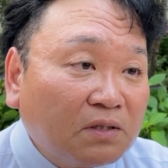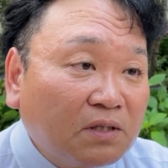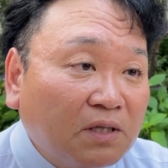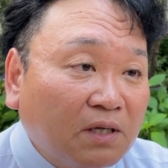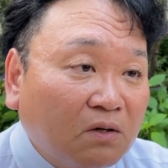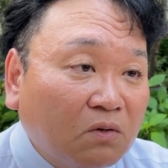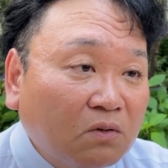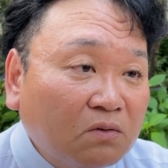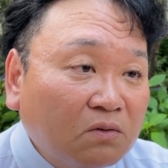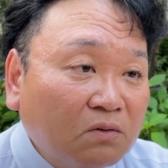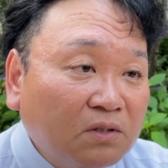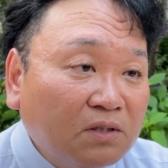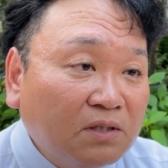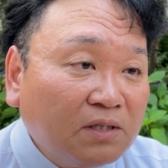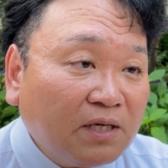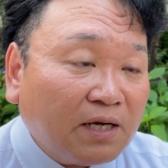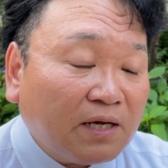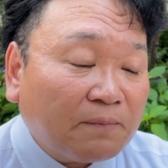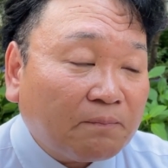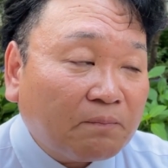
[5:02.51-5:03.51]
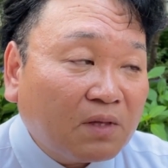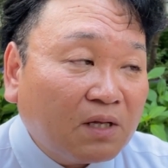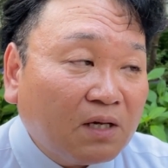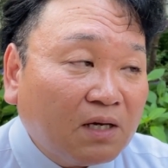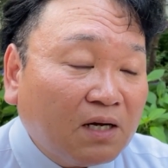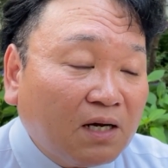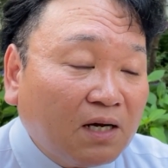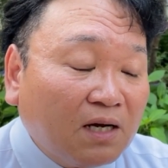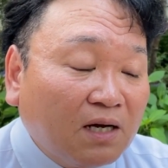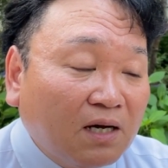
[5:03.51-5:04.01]
て本当にね
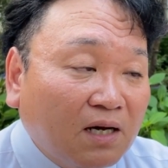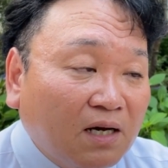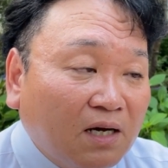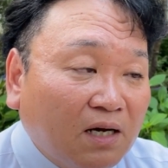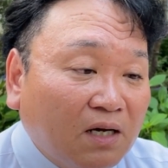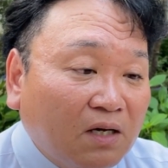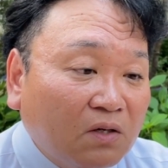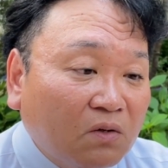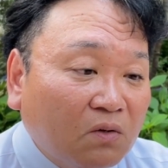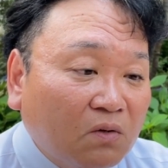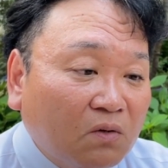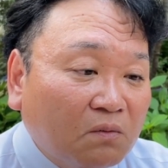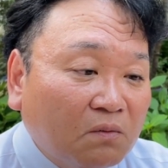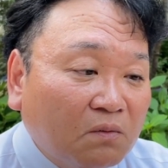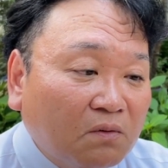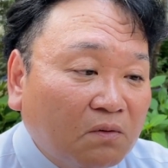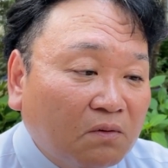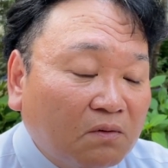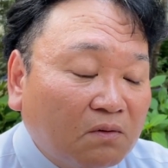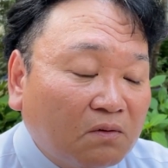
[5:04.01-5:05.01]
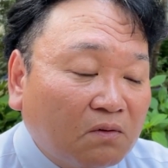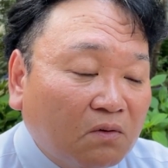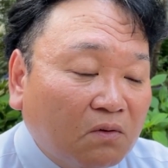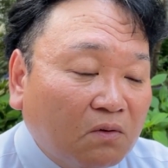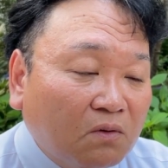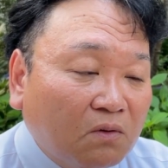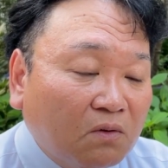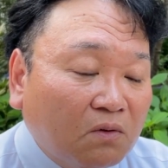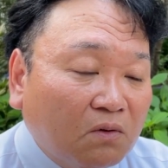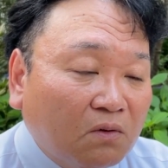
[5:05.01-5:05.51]
あの
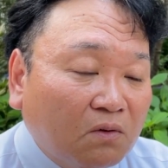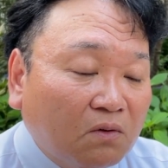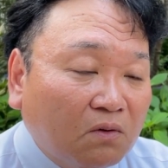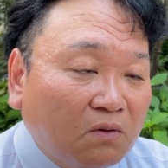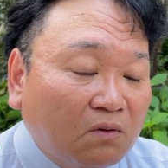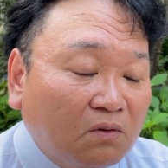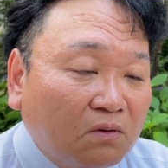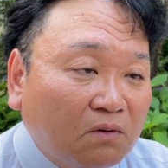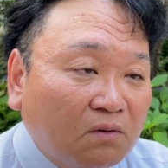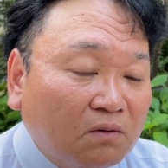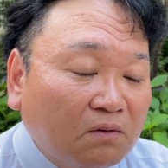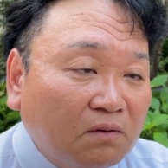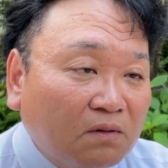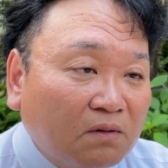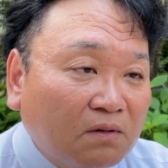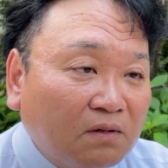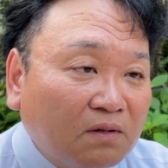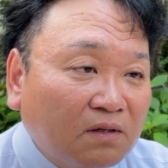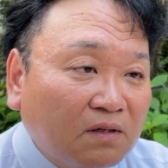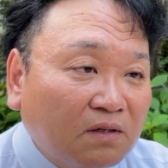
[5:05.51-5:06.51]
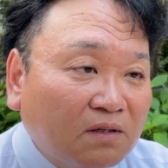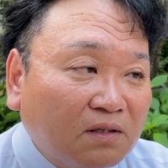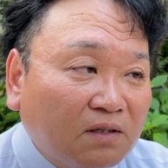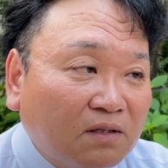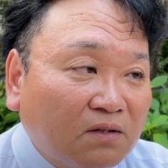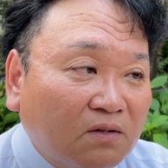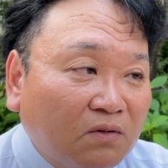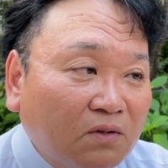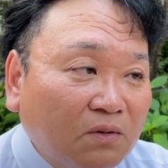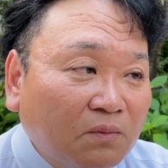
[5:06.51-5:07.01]
こ
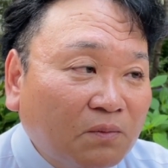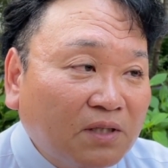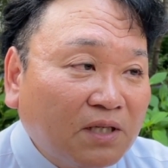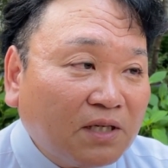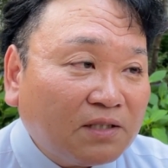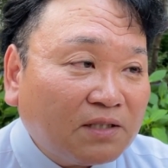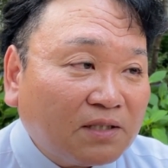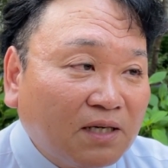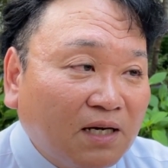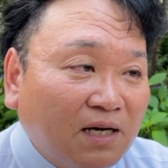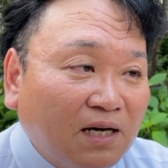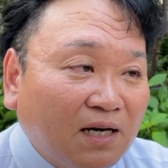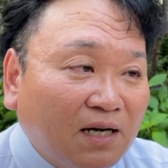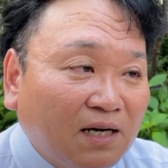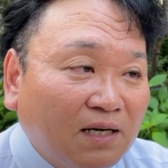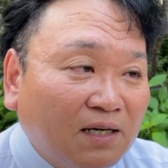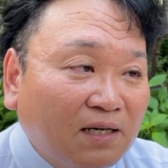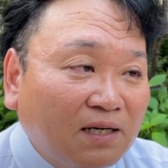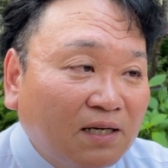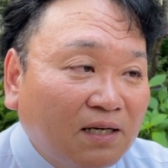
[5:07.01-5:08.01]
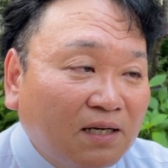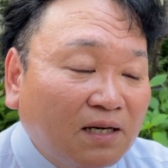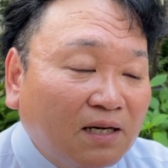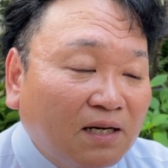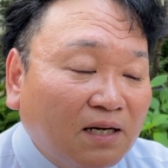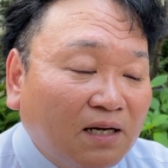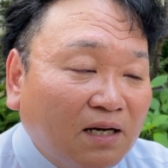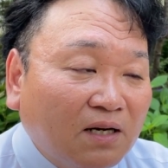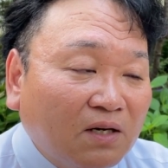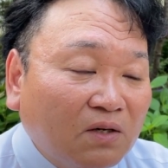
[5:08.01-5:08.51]
う子供たちが
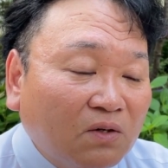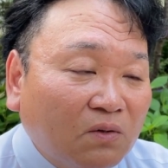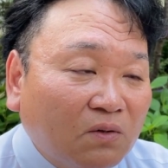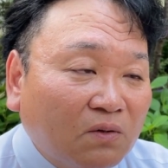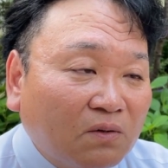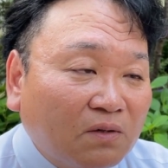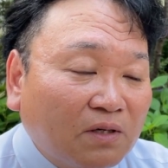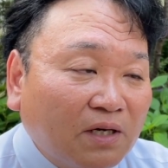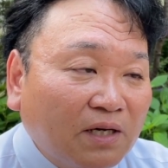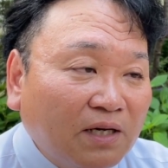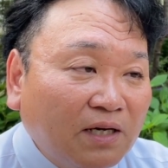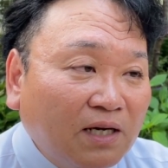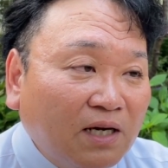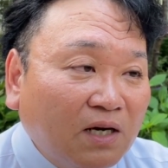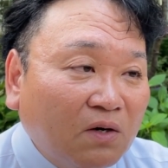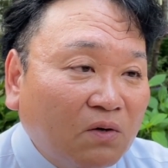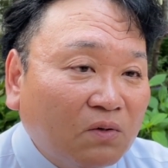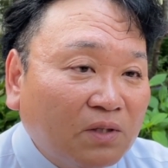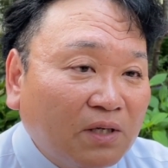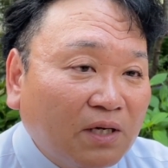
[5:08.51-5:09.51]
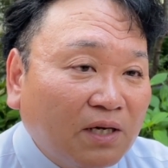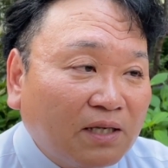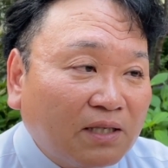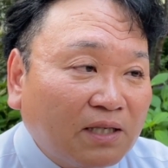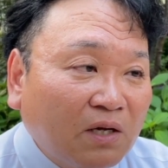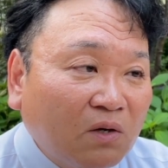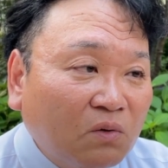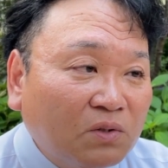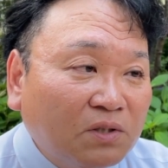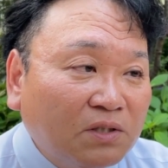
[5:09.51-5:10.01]
あの笑顔で
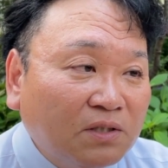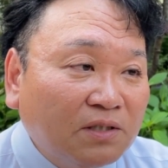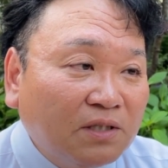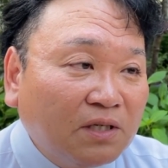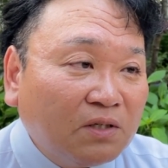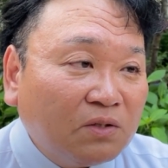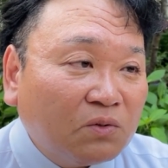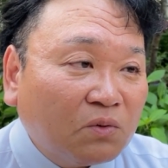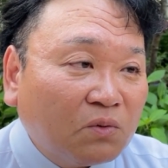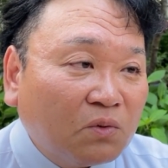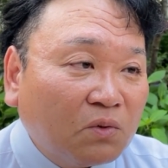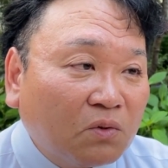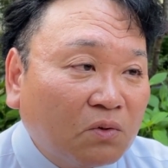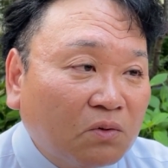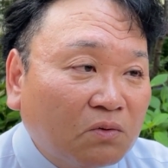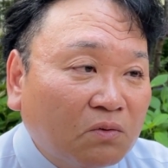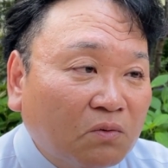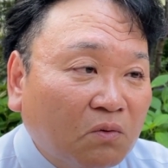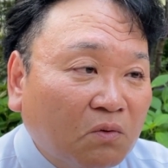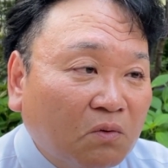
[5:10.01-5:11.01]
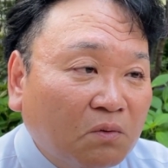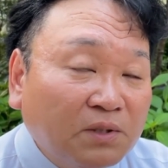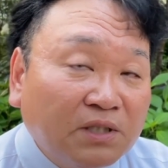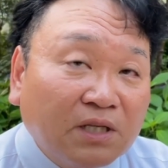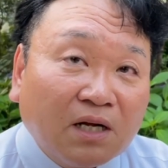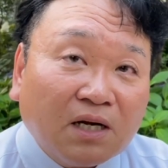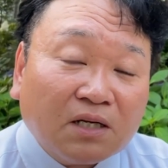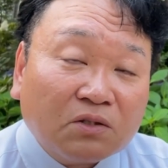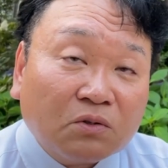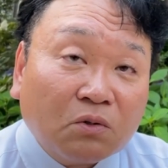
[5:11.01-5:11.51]
楽しんでるところを見
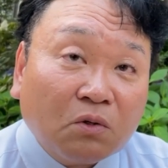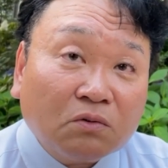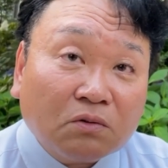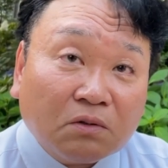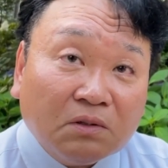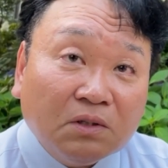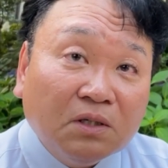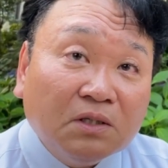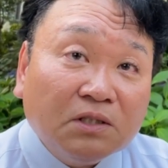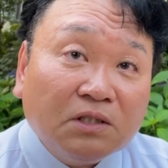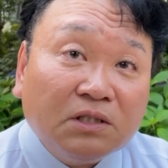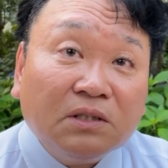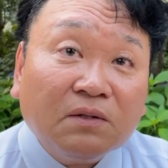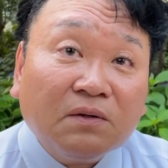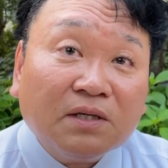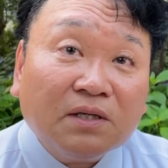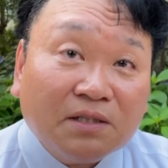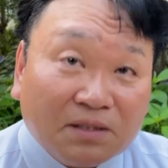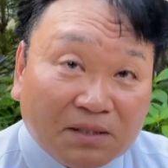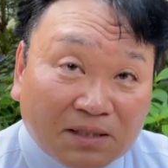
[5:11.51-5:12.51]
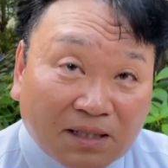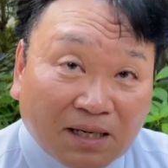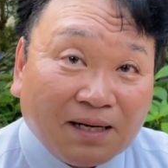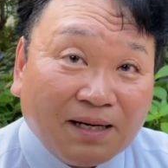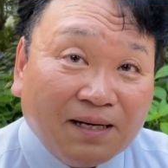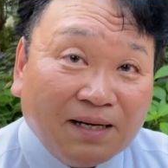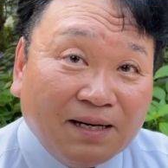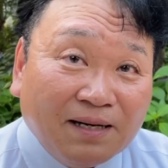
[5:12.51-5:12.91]
たらすごく幸せじゃん、う